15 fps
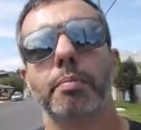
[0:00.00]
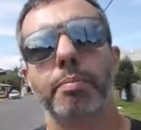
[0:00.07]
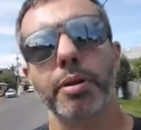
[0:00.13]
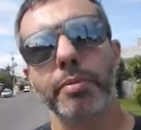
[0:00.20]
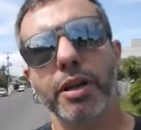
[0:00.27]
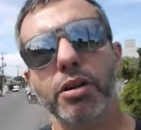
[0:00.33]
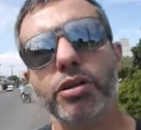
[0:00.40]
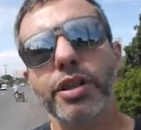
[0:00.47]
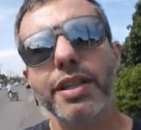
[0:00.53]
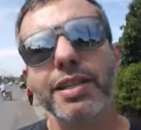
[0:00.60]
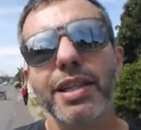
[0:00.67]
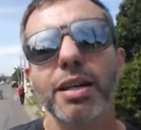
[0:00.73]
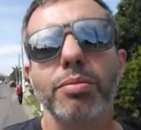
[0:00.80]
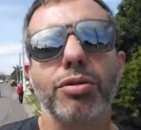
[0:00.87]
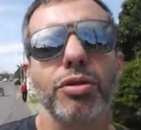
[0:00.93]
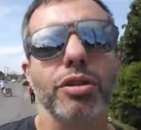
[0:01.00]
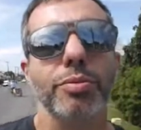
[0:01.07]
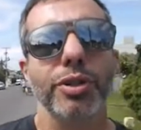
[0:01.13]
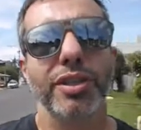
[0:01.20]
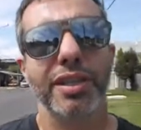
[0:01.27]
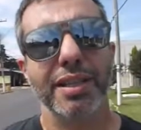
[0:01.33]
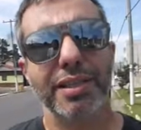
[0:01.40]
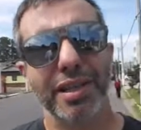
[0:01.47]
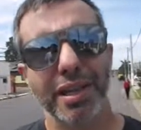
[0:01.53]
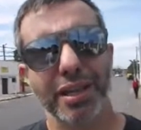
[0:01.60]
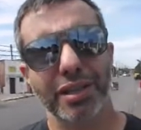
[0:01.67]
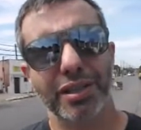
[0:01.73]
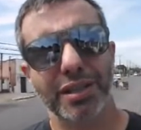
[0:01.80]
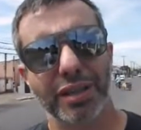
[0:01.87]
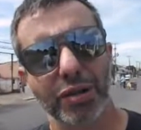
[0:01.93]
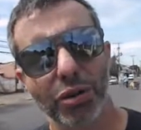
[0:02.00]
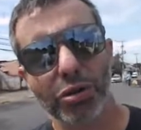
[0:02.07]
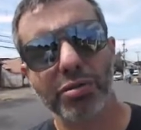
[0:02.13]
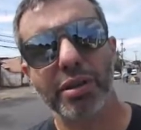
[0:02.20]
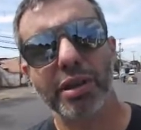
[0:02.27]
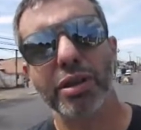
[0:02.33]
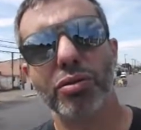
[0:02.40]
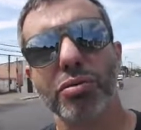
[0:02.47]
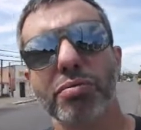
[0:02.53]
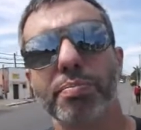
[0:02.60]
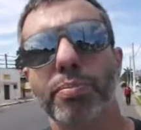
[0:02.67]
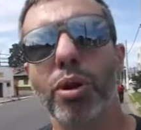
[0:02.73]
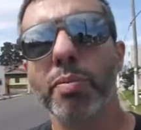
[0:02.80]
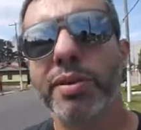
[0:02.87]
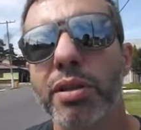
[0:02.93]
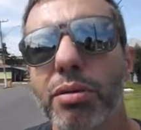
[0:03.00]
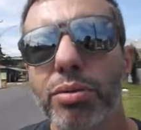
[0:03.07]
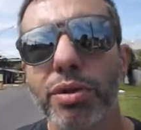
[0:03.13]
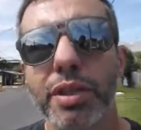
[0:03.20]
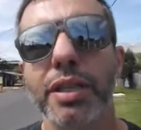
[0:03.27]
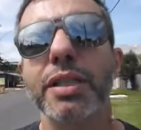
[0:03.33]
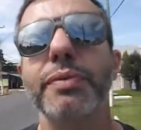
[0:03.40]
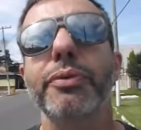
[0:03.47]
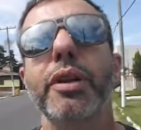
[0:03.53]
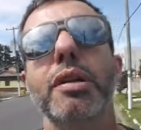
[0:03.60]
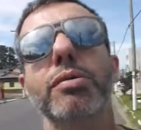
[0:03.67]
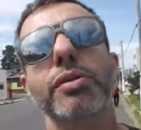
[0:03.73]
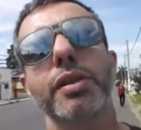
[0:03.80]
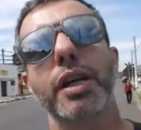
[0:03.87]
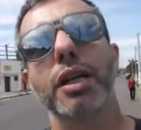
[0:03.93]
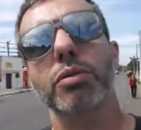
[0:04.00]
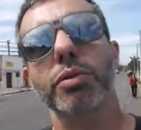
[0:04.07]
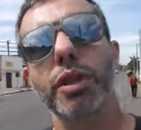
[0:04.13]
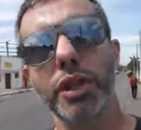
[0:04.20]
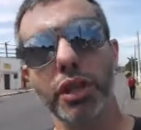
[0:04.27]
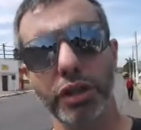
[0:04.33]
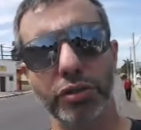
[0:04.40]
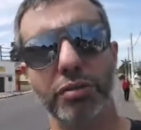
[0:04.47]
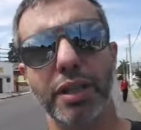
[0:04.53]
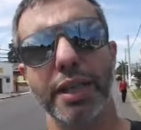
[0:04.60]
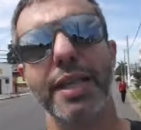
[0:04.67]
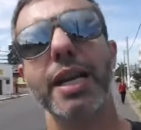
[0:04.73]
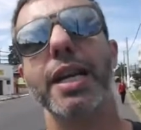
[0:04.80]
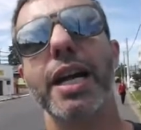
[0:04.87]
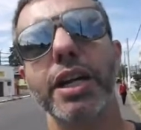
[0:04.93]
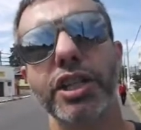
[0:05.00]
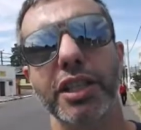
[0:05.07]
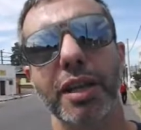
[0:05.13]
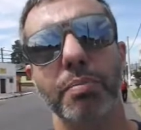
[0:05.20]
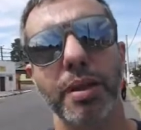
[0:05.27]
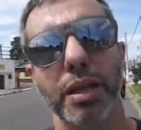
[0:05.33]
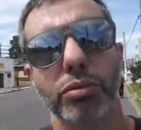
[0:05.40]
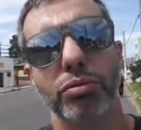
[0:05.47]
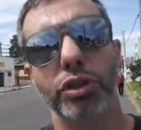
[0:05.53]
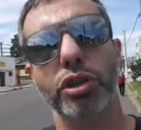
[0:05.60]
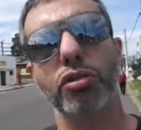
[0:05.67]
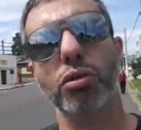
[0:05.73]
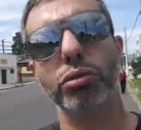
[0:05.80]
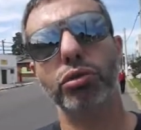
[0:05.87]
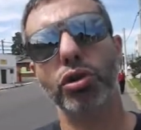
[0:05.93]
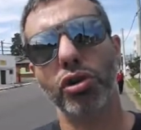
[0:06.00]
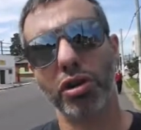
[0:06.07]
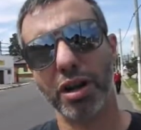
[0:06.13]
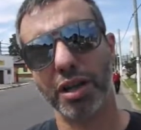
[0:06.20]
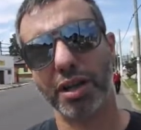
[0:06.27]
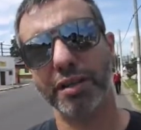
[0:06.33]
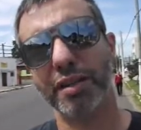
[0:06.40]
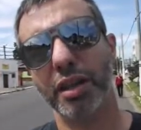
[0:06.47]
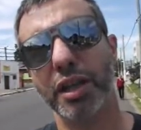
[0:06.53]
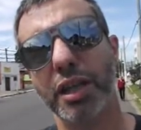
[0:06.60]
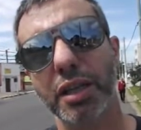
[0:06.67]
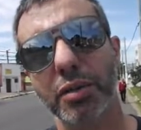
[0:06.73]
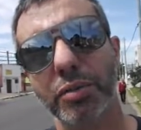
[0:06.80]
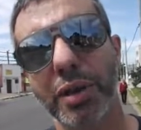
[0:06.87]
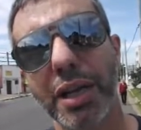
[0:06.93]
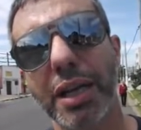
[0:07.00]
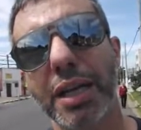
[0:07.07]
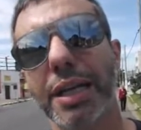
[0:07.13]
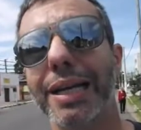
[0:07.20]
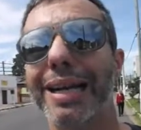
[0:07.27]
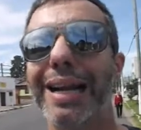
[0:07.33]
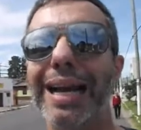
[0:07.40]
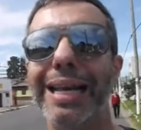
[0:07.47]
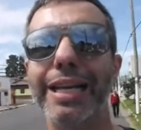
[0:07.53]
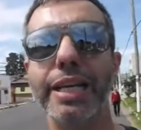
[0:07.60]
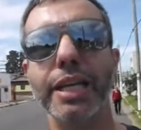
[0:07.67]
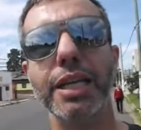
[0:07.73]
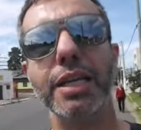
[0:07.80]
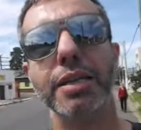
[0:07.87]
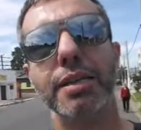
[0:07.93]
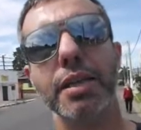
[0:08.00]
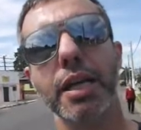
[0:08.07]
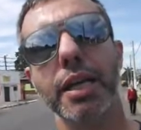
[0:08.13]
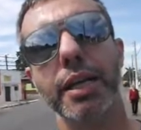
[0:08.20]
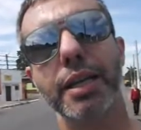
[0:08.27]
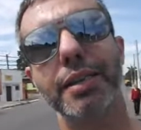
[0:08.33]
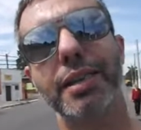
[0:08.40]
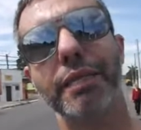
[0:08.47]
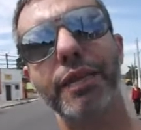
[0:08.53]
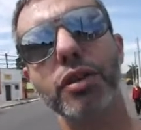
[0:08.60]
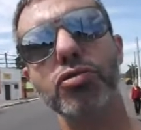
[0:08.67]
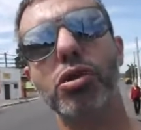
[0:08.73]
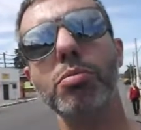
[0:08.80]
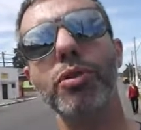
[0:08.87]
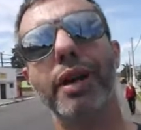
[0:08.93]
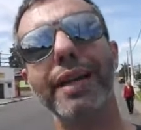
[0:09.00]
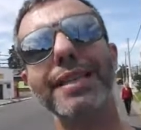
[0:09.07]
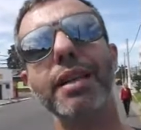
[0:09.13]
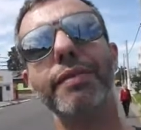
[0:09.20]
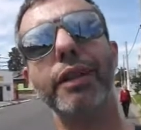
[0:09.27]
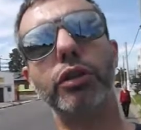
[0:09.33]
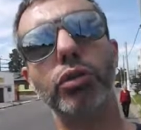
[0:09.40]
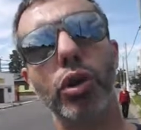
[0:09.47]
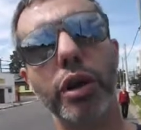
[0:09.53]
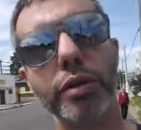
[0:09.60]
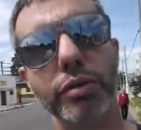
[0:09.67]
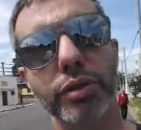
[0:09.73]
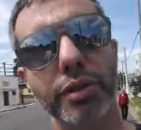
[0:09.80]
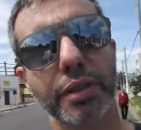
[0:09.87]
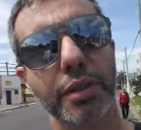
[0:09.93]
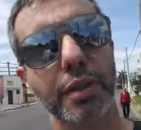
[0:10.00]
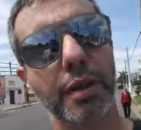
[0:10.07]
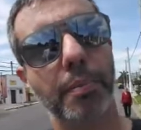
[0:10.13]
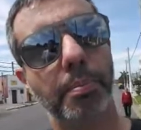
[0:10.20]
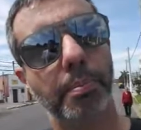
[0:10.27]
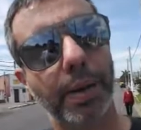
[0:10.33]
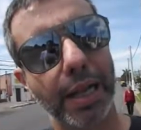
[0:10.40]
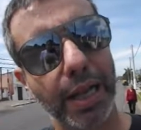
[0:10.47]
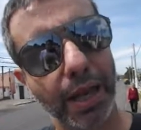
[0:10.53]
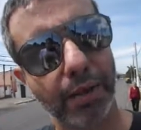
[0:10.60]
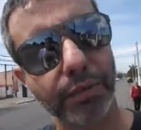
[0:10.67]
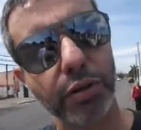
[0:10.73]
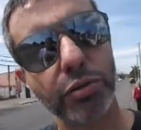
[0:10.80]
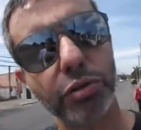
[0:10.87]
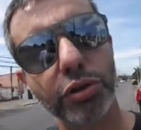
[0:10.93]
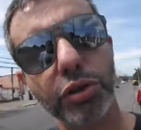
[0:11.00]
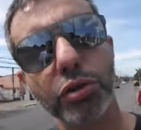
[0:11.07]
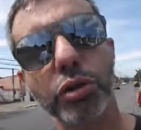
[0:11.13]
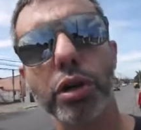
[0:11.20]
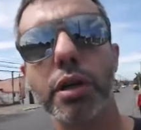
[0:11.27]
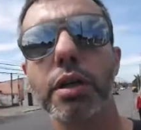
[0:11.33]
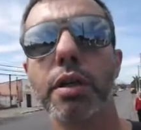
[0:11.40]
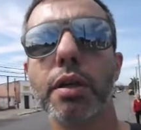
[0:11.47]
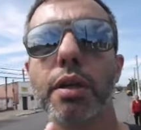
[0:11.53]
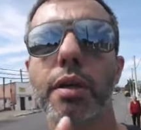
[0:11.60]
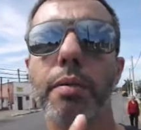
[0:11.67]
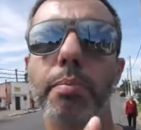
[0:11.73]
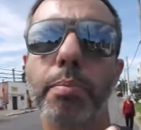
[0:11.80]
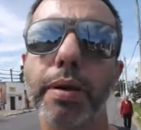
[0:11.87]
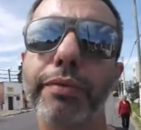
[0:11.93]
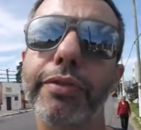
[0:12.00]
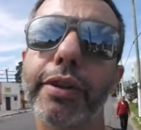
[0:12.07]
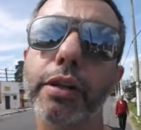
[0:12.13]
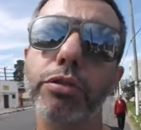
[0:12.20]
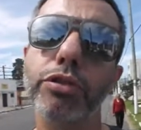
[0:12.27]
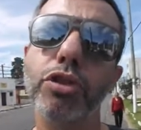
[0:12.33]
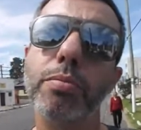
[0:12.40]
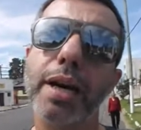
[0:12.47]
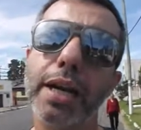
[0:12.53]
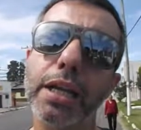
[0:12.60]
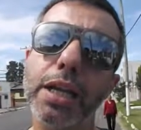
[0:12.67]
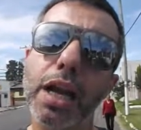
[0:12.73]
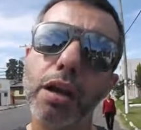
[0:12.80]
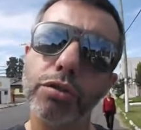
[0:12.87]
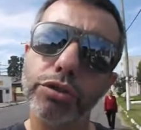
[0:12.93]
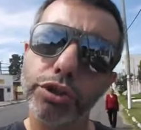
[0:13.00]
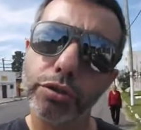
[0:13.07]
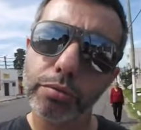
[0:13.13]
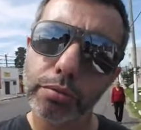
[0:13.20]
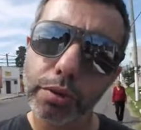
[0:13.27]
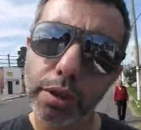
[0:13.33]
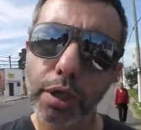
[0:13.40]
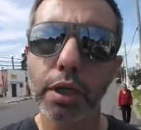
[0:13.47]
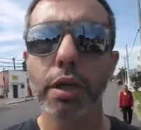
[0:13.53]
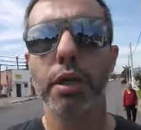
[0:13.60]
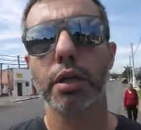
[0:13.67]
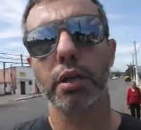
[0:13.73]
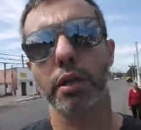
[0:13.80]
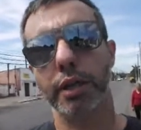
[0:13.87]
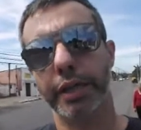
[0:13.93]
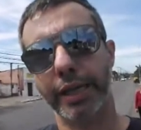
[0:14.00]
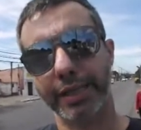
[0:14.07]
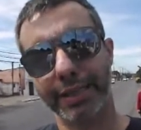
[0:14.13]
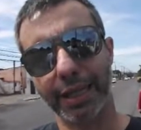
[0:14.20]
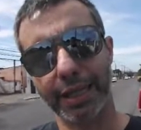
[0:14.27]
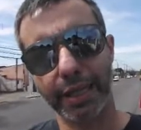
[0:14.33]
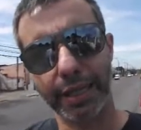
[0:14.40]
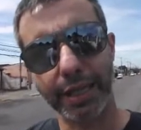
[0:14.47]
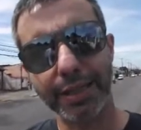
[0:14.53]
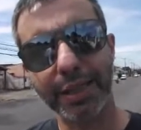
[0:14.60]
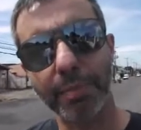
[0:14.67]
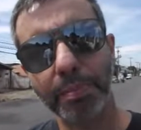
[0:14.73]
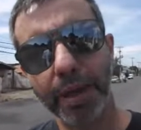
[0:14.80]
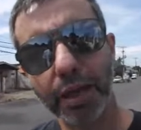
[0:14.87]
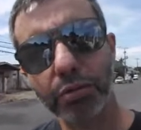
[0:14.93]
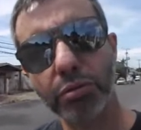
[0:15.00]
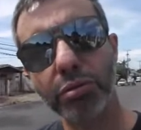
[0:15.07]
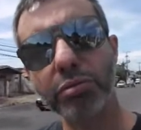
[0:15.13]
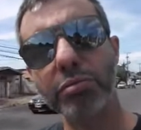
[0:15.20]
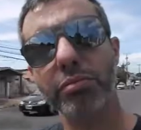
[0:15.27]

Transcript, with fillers: 1 de dezembro de 2016. Ontem, com pompa e circunstância, foi anunciado o início da drenagem da Bento, que outrora seriam galerias que serviriam como reservatórios, palavras do senhor prefeito Gilmar Rinaldi, que as galerias da Bento